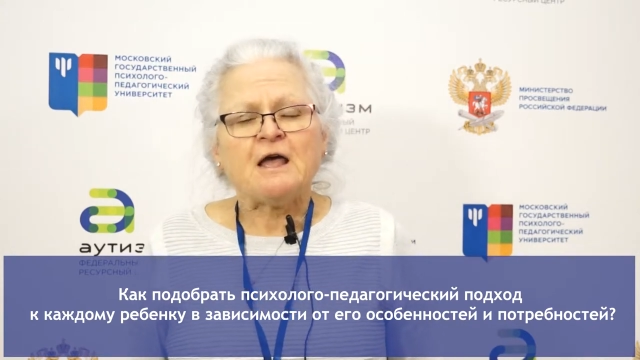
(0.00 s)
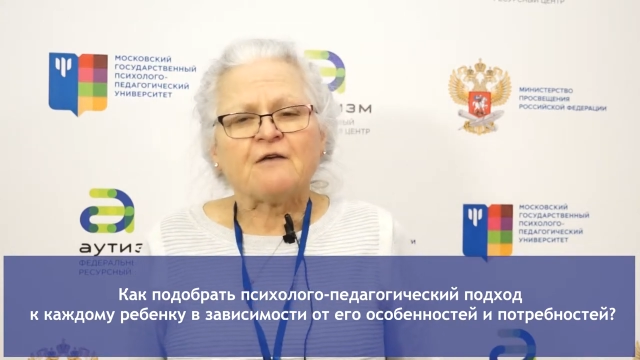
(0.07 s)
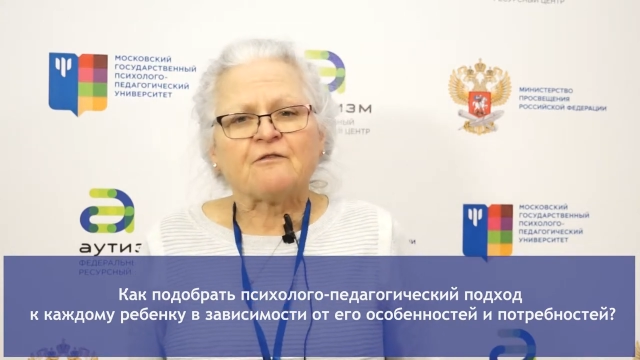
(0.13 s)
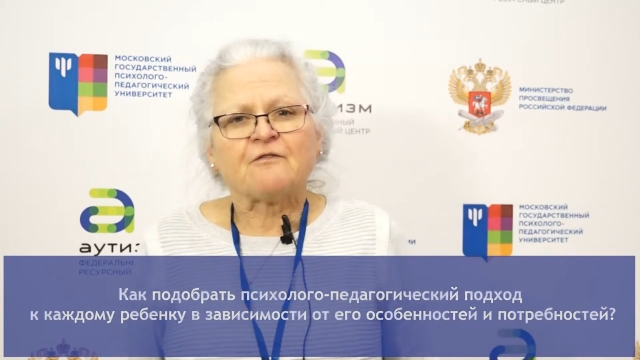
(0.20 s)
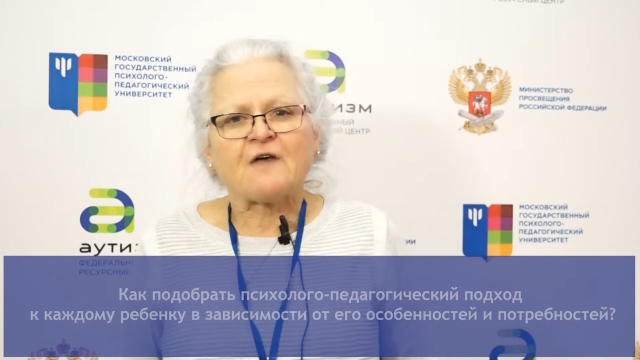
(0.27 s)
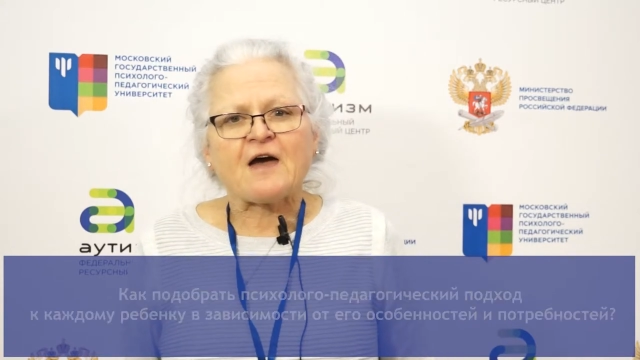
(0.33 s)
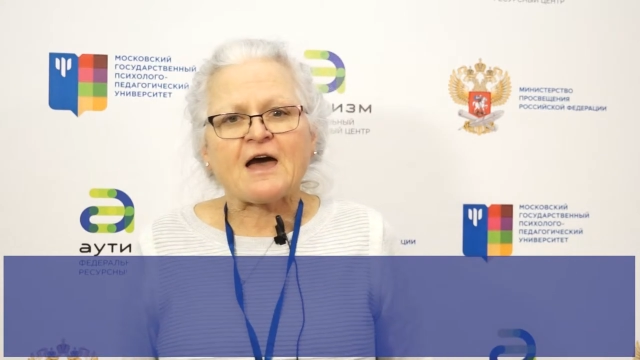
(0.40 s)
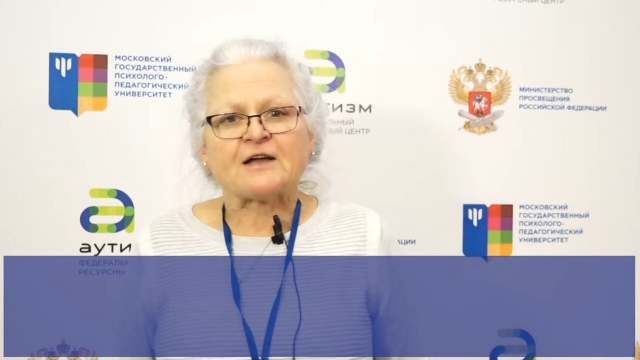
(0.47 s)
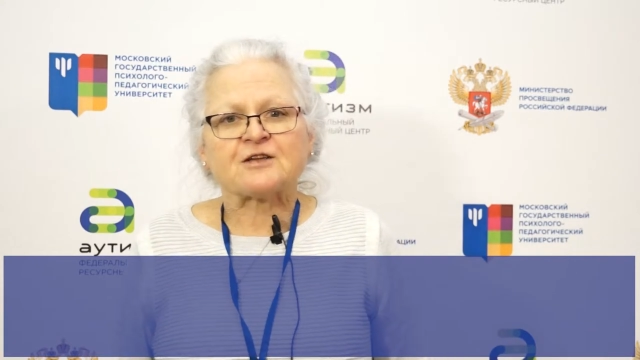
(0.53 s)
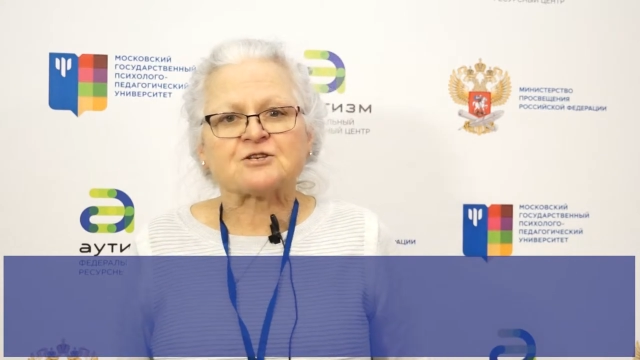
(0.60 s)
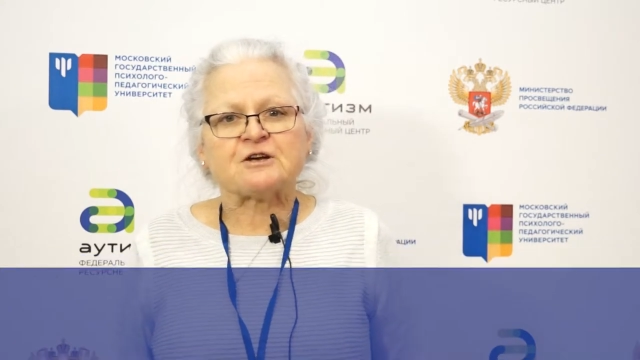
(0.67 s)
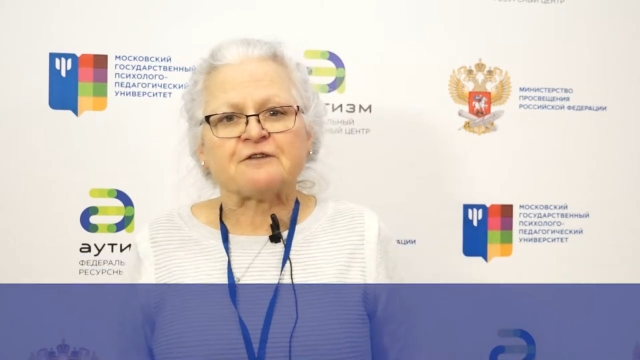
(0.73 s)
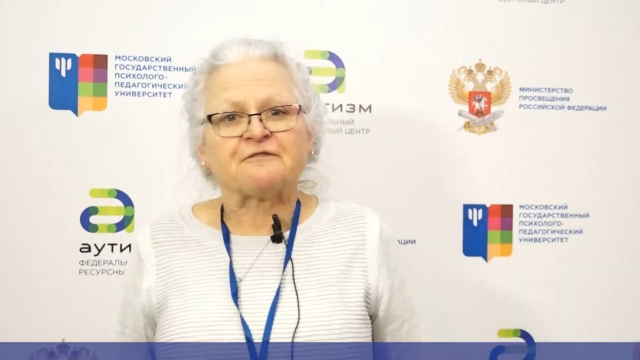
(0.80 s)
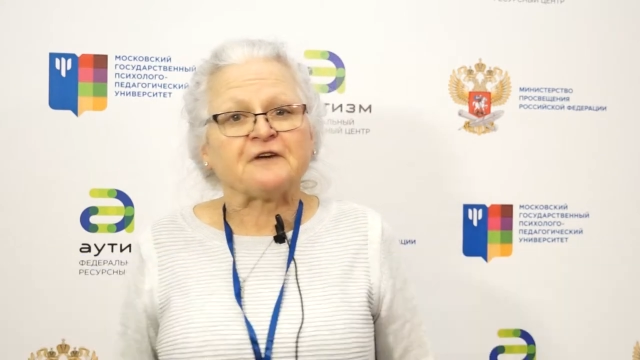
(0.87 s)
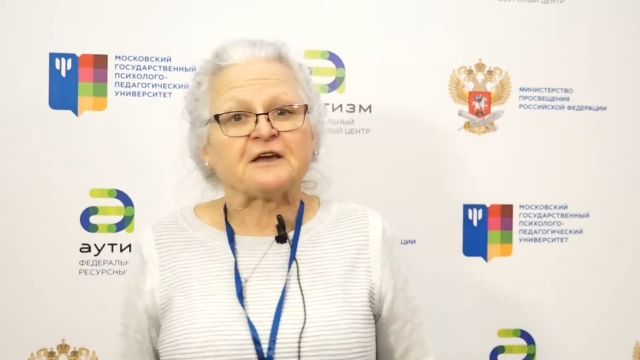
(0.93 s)

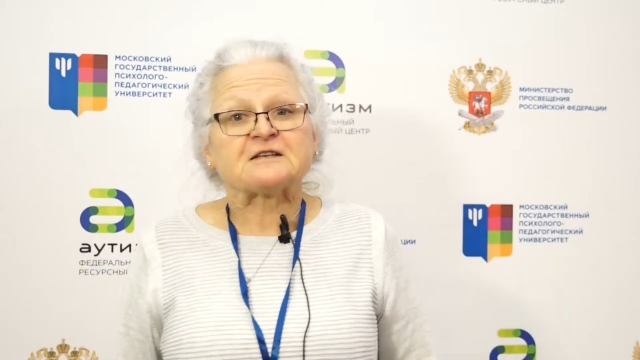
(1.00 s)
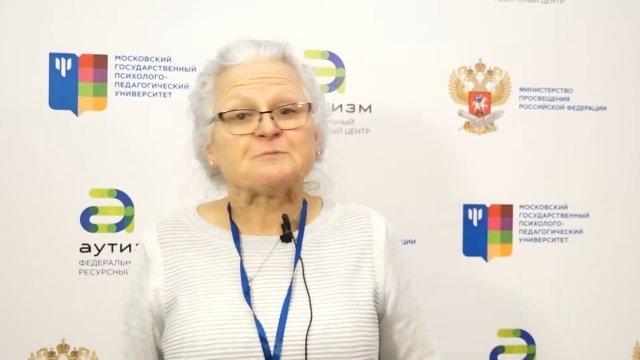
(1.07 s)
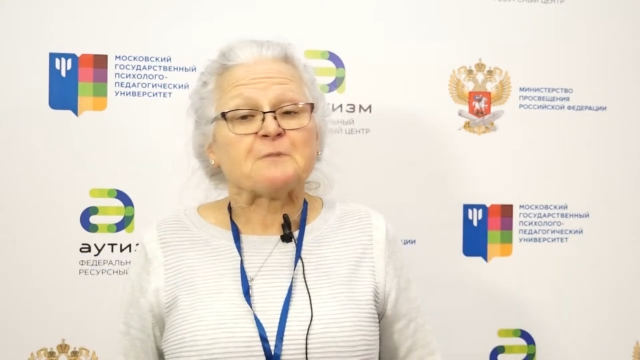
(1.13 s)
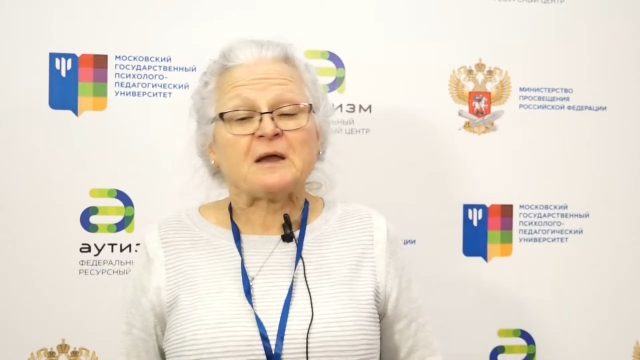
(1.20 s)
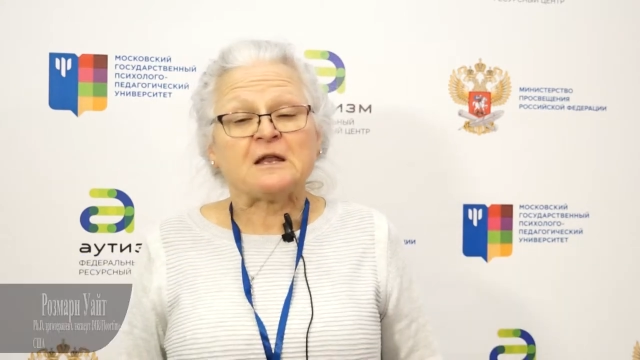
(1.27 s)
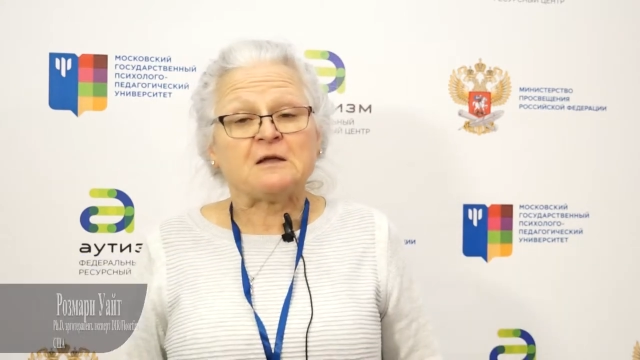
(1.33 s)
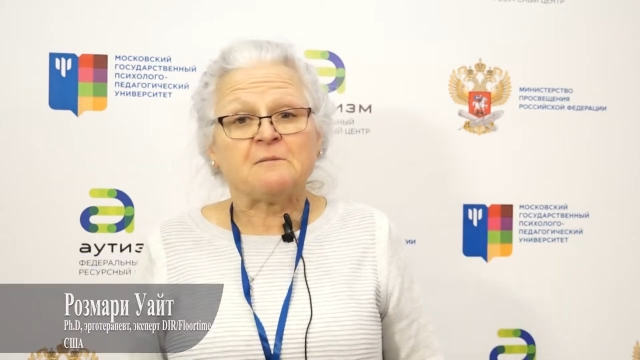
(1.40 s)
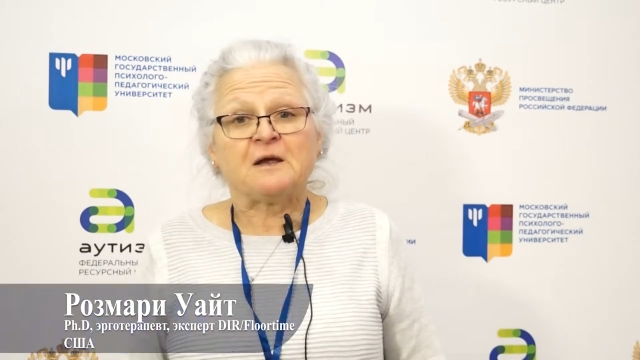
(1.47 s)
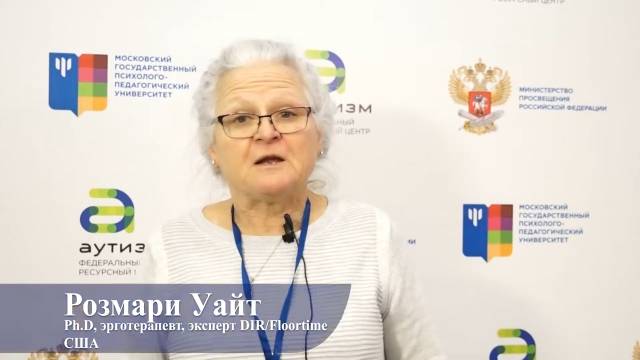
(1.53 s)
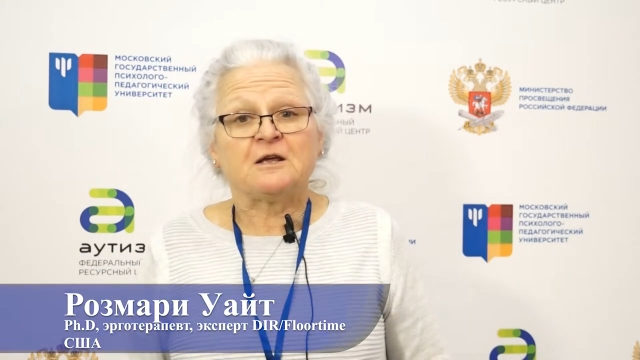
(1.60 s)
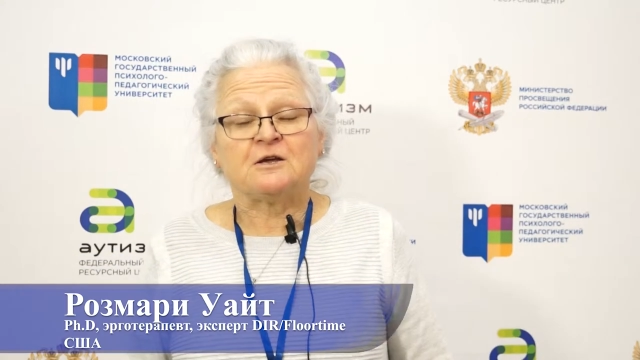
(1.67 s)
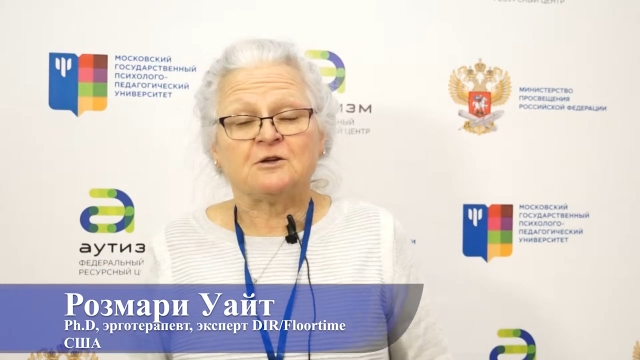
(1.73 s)
затрагивающее очень многих.